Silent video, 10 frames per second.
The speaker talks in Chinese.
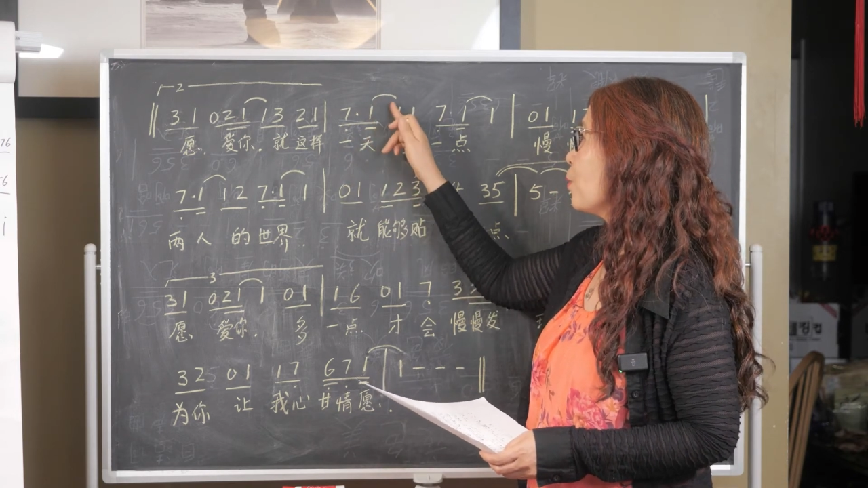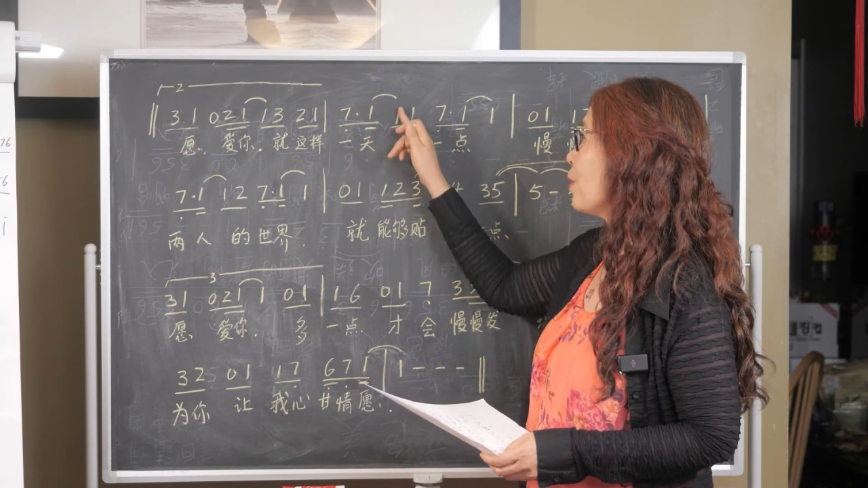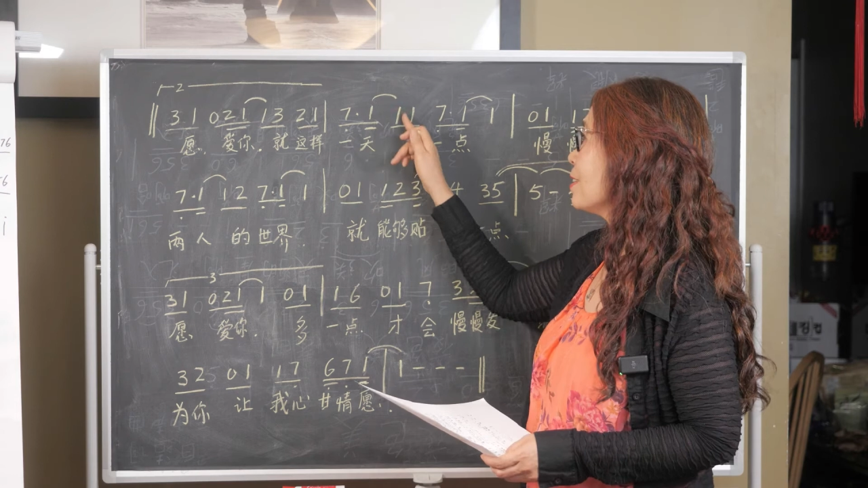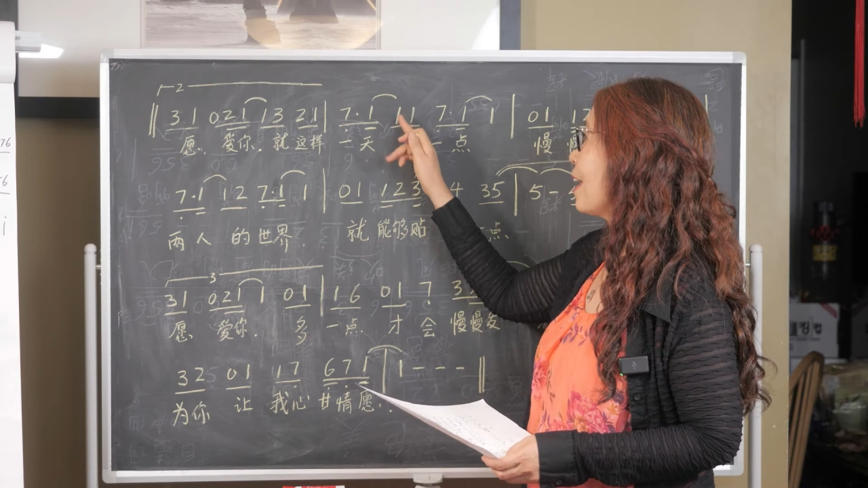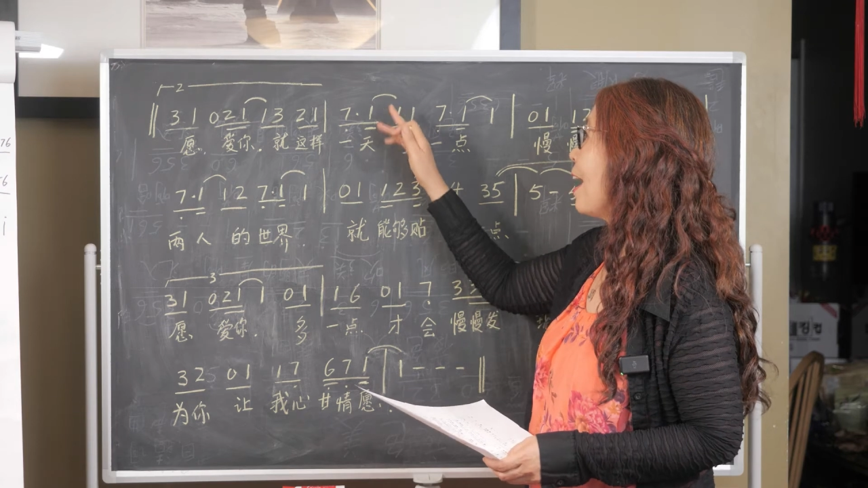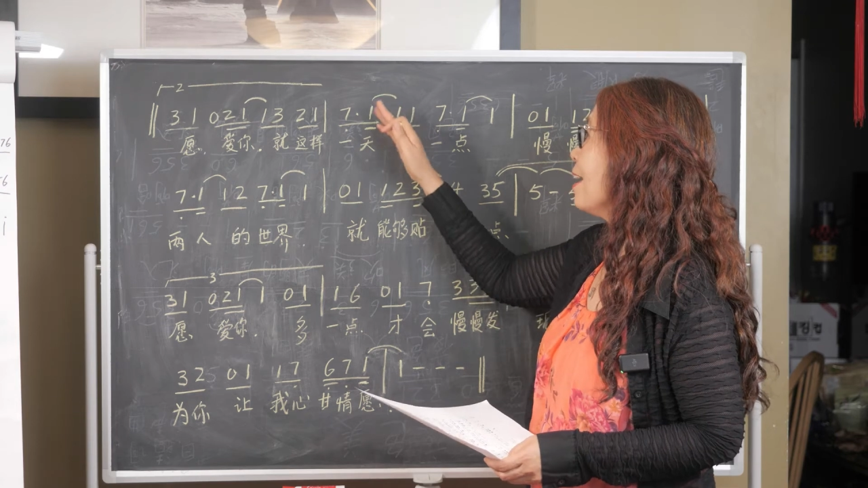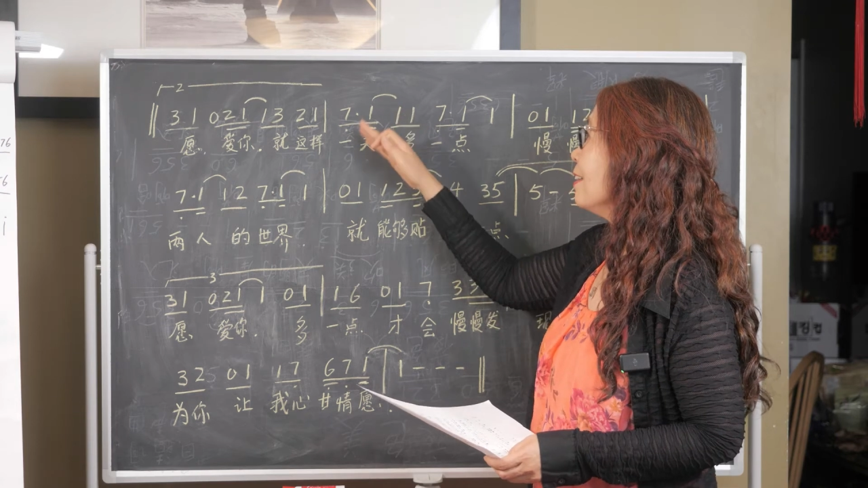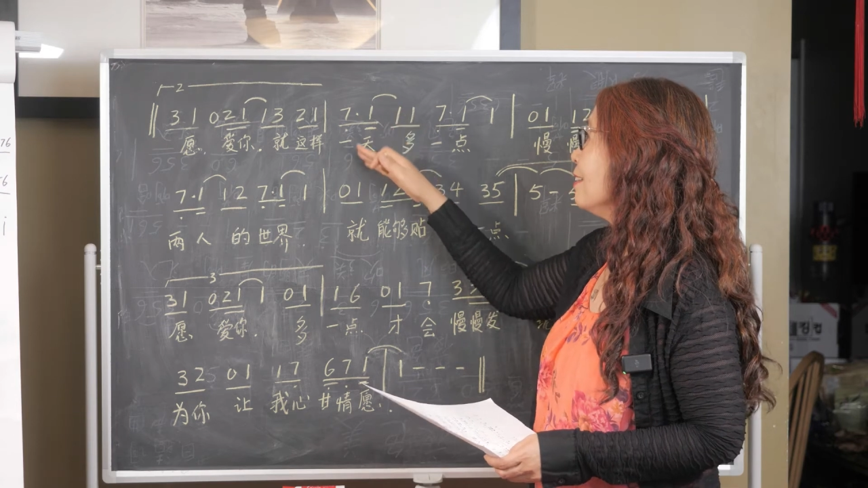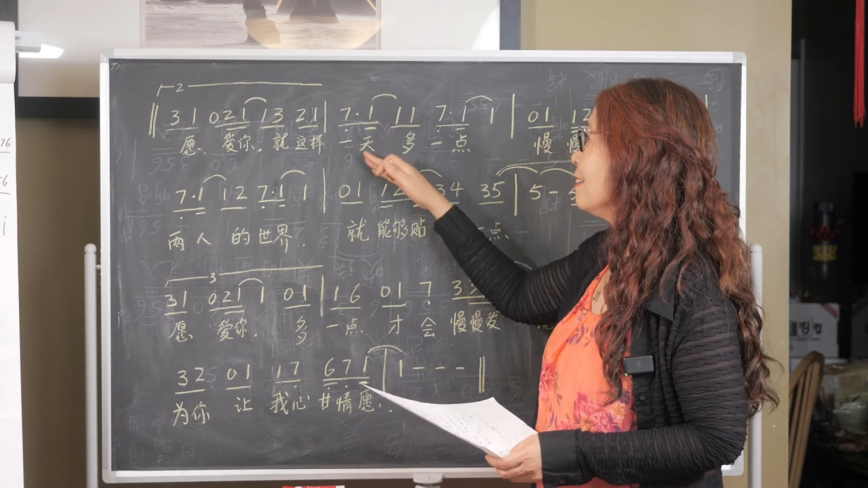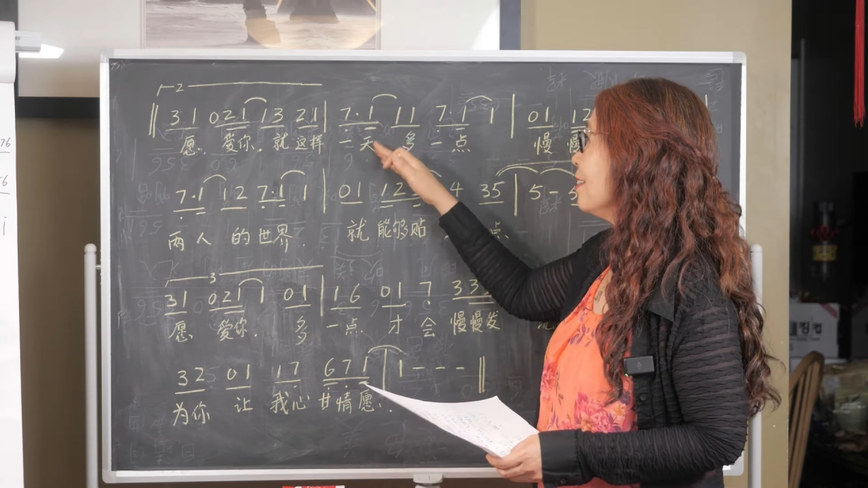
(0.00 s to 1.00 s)
拖下
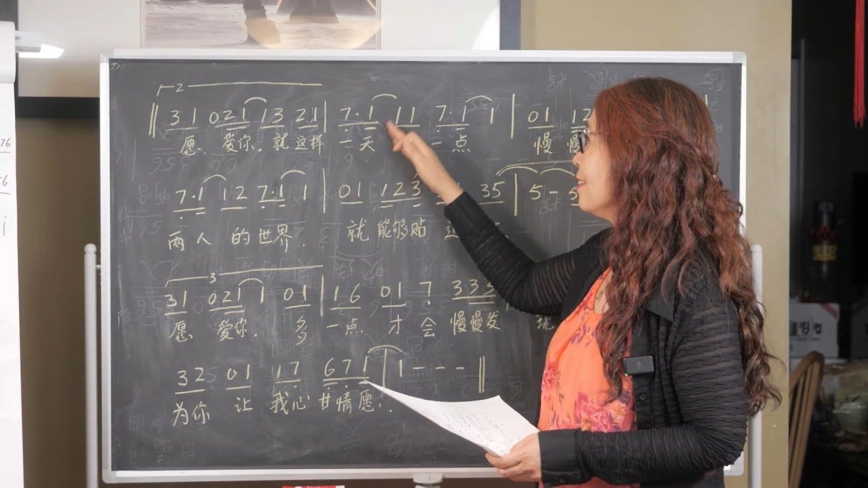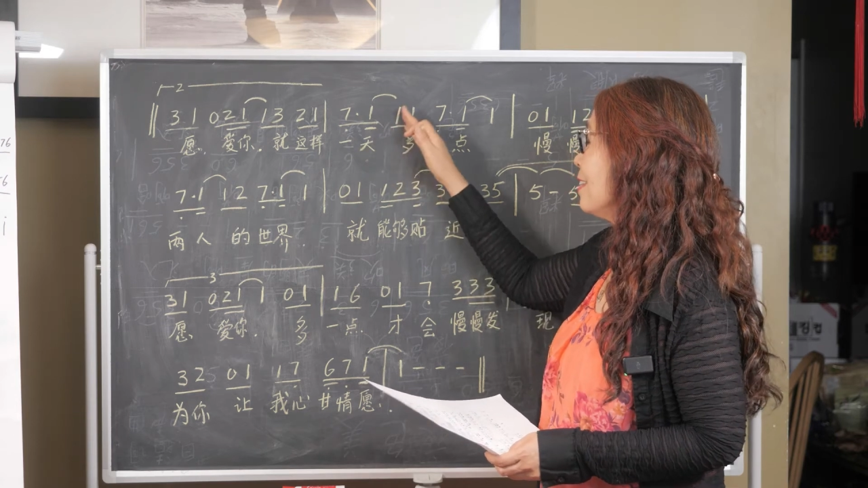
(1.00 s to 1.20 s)
一